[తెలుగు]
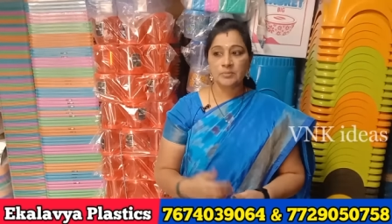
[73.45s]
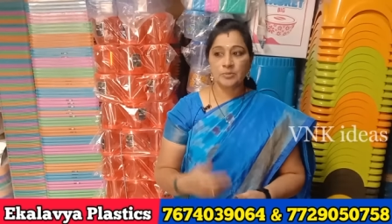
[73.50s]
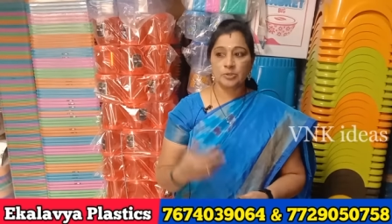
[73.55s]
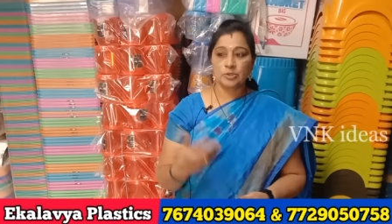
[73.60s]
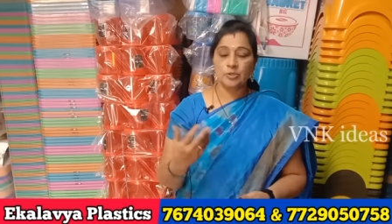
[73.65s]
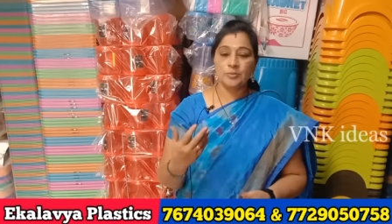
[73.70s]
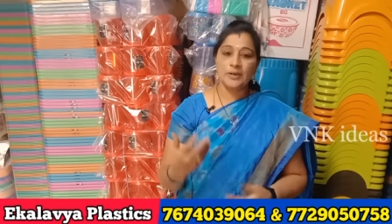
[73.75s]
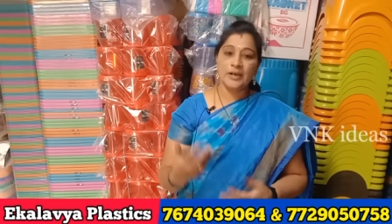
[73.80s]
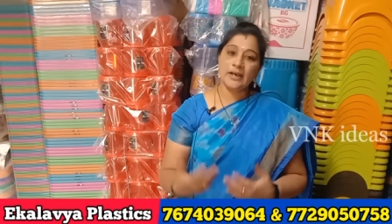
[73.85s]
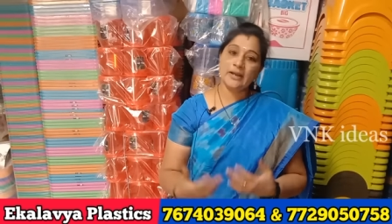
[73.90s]

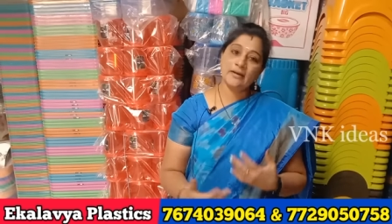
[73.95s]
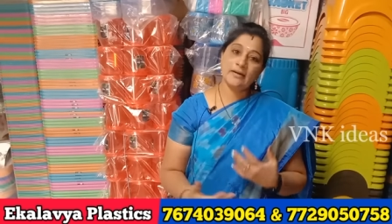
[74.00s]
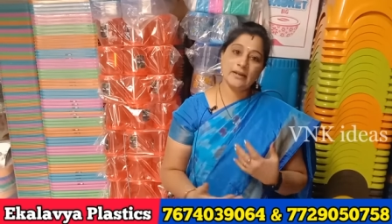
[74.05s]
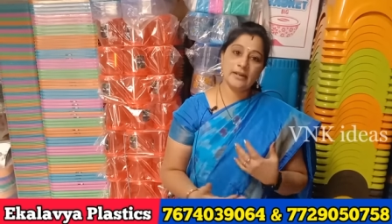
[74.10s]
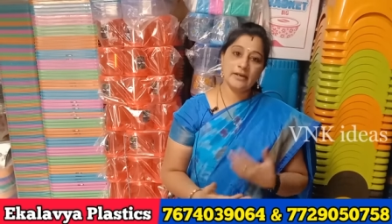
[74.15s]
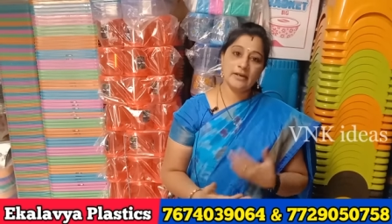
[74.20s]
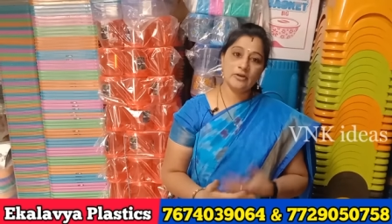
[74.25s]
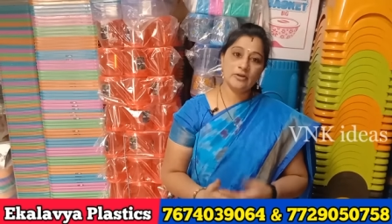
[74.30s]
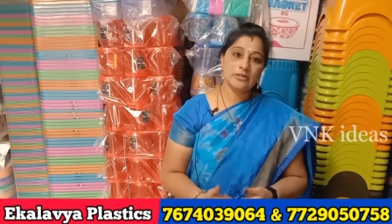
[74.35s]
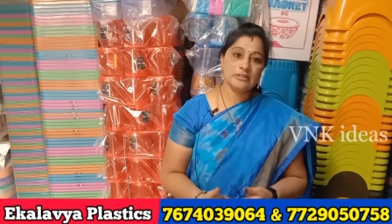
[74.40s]
మొత్తం
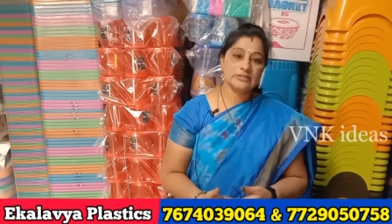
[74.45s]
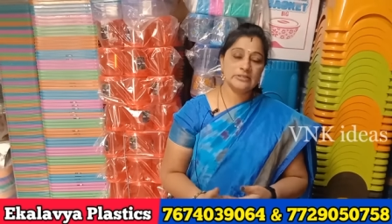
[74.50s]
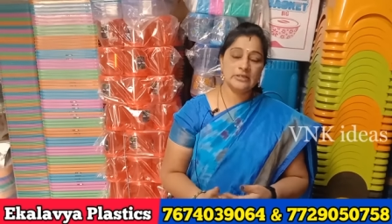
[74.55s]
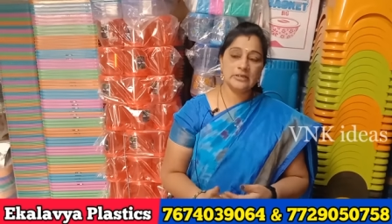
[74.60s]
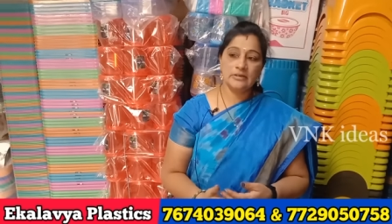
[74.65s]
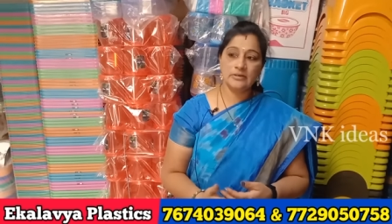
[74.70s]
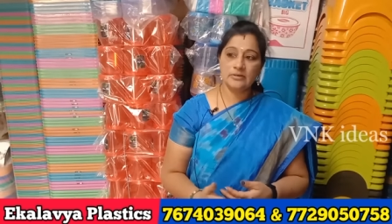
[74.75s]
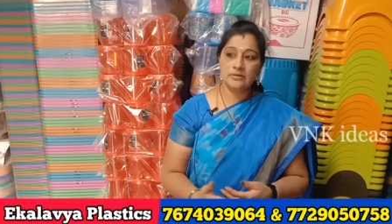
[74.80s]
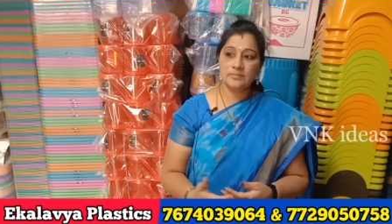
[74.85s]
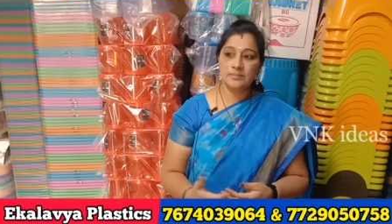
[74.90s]
ఆన్లైన్ ఉంది
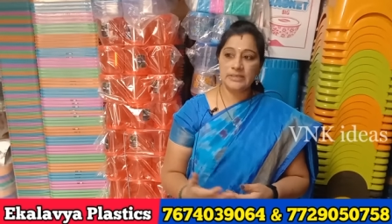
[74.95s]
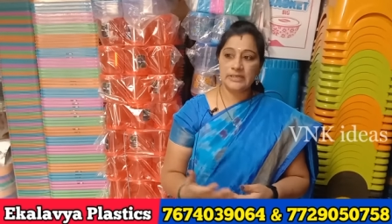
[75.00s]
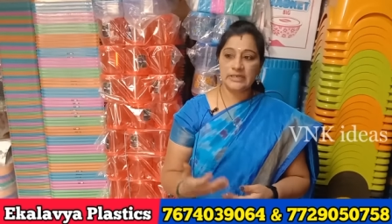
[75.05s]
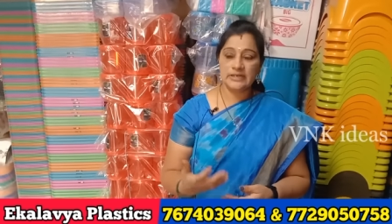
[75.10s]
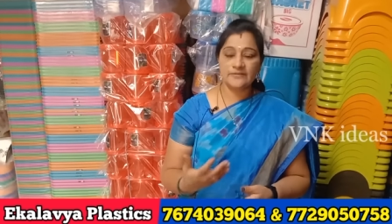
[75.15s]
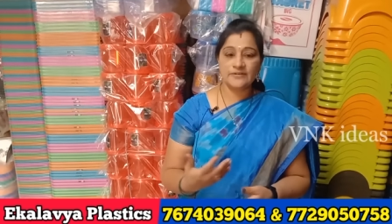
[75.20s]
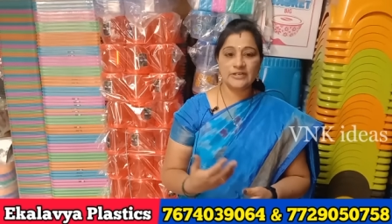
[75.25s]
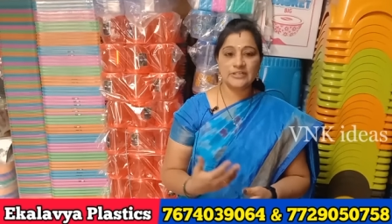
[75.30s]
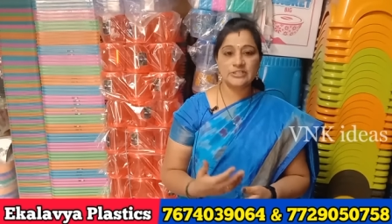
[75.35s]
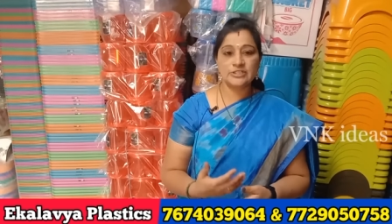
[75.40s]
సార్
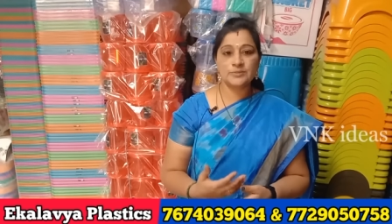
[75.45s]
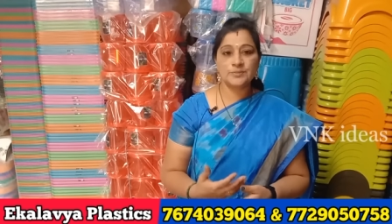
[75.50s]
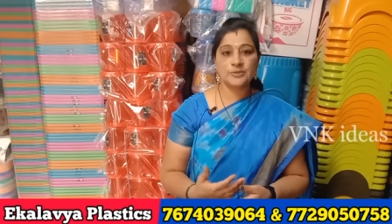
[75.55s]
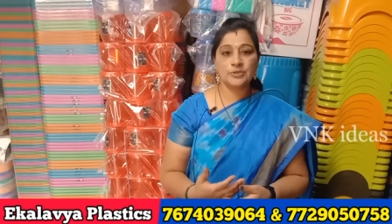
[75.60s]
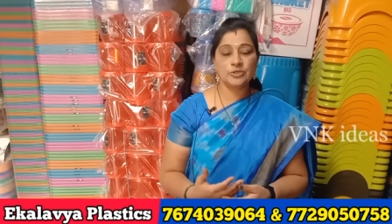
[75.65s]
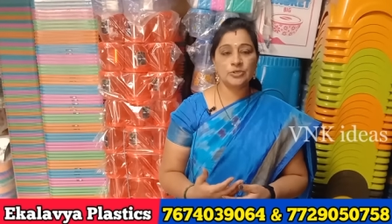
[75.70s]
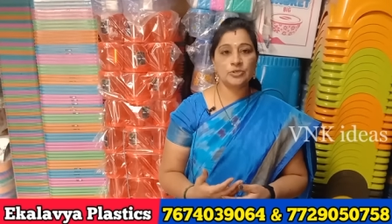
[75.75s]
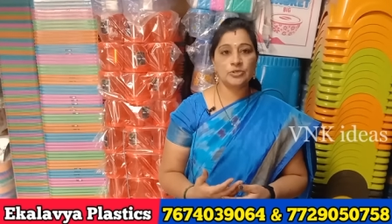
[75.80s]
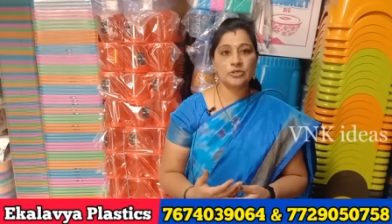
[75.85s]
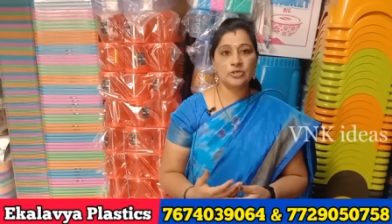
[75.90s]
మనకి
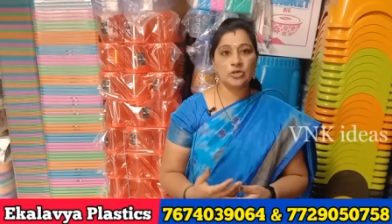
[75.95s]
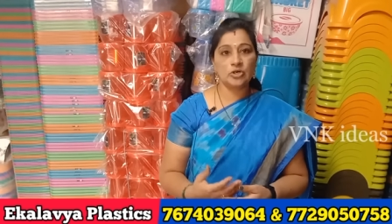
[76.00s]
వాట్సాప్లో